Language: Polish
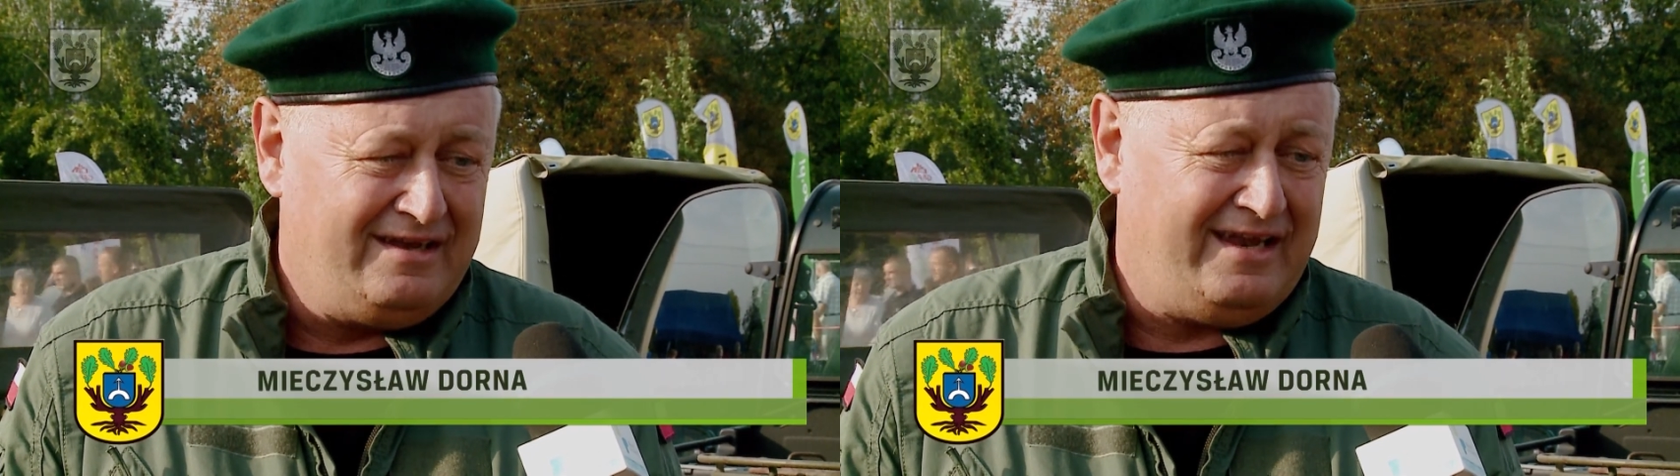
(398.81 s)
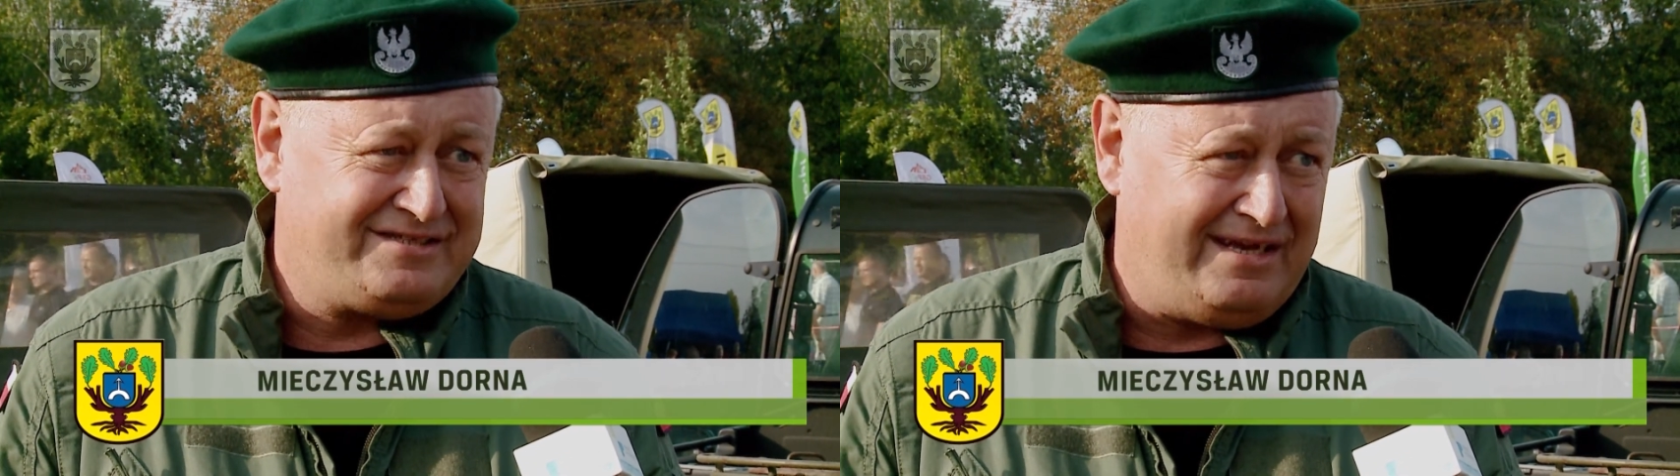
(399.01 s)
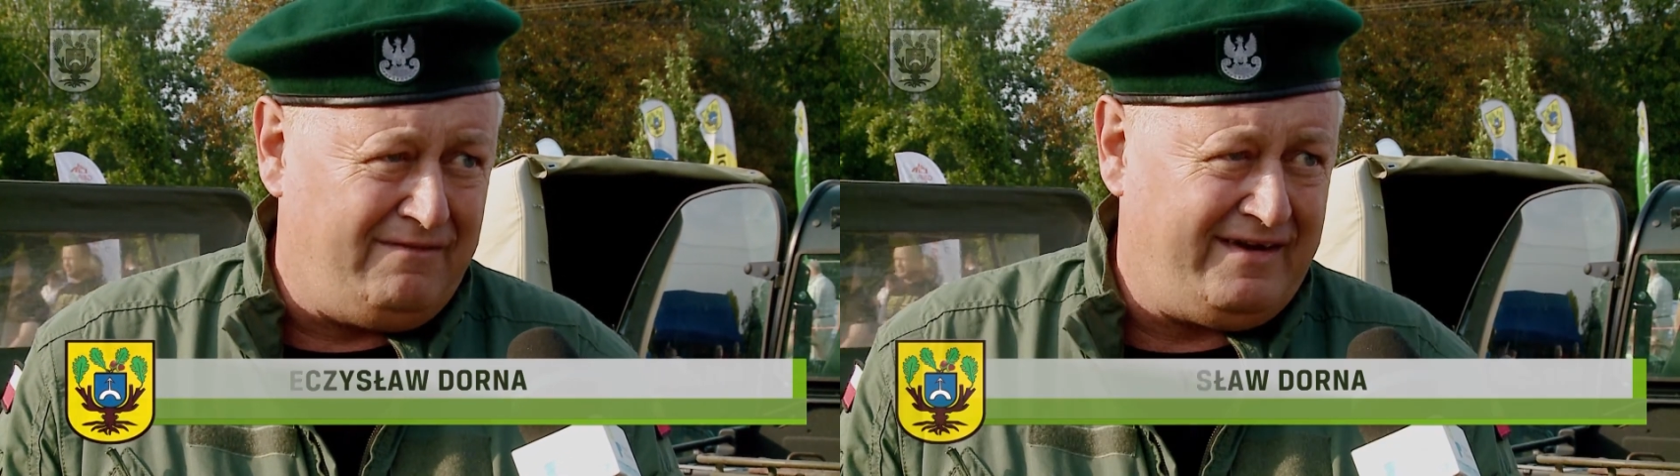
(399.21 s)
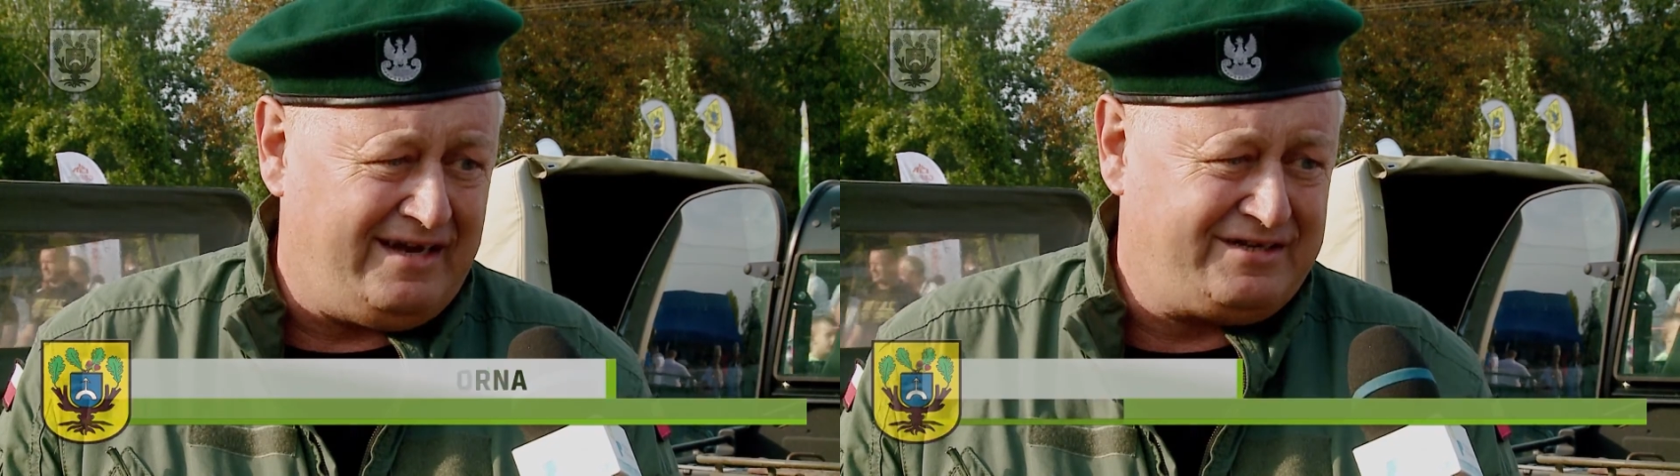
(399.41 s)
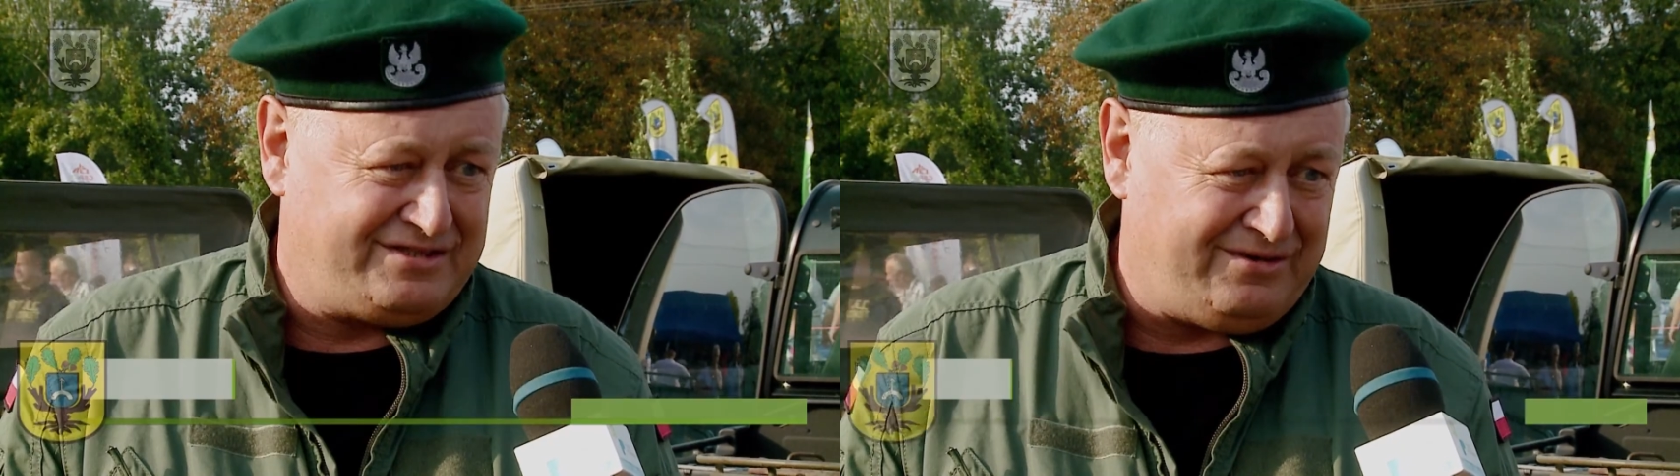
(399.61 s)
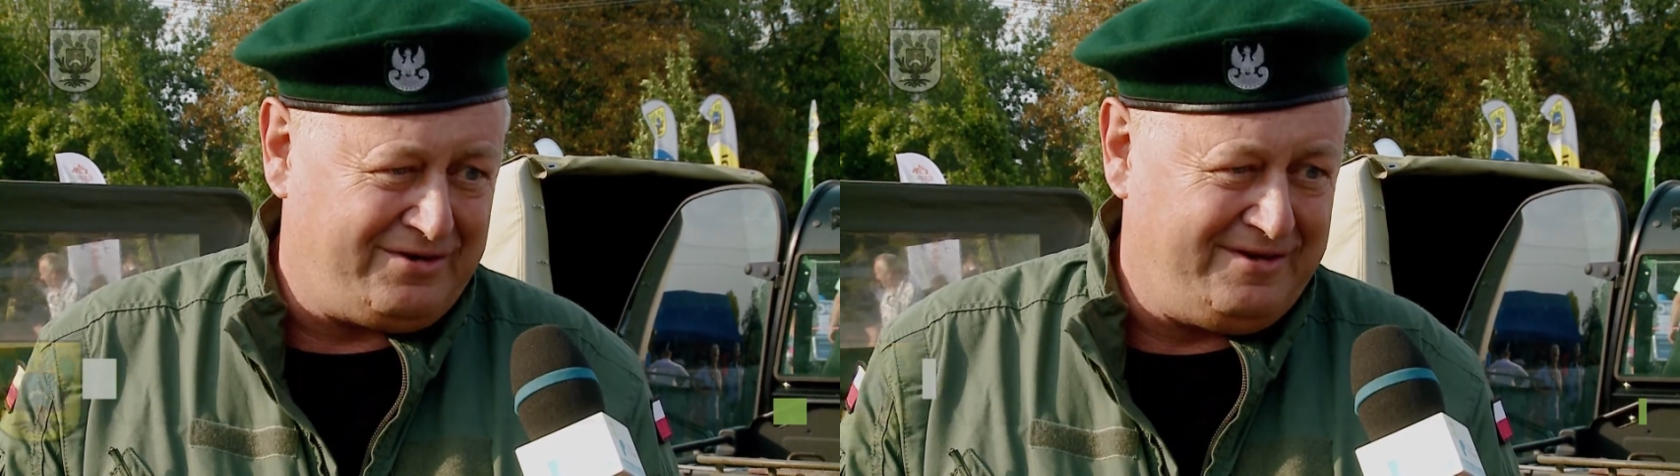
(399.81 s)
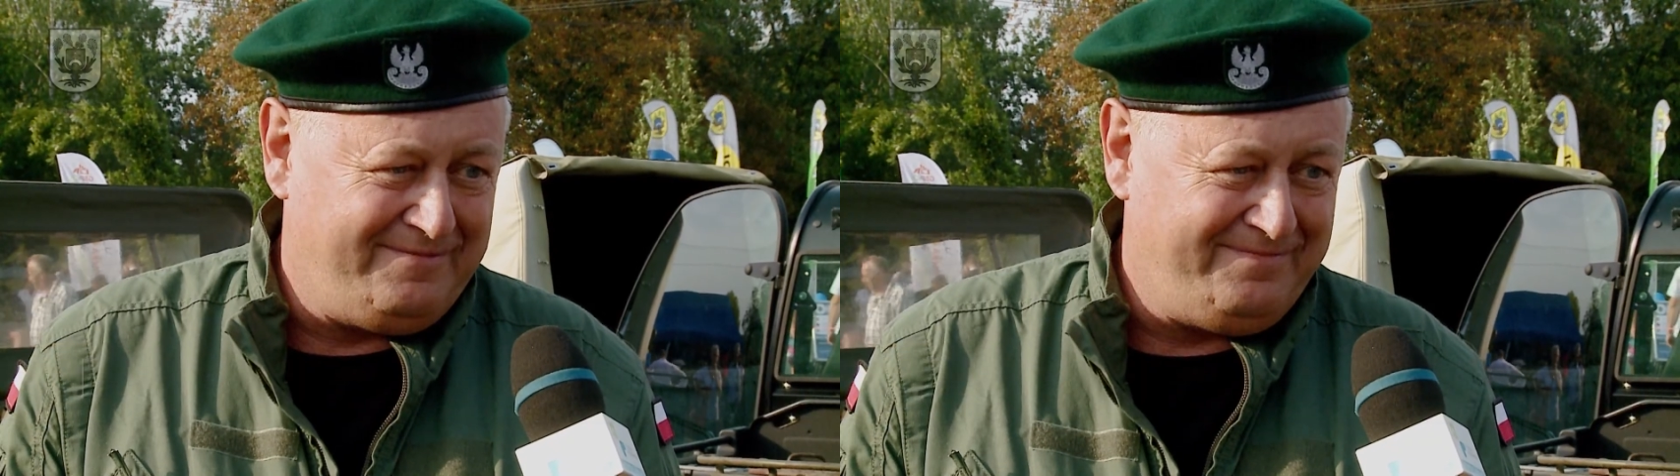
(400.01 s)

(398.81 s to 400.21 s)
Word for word: dla szanowania historii.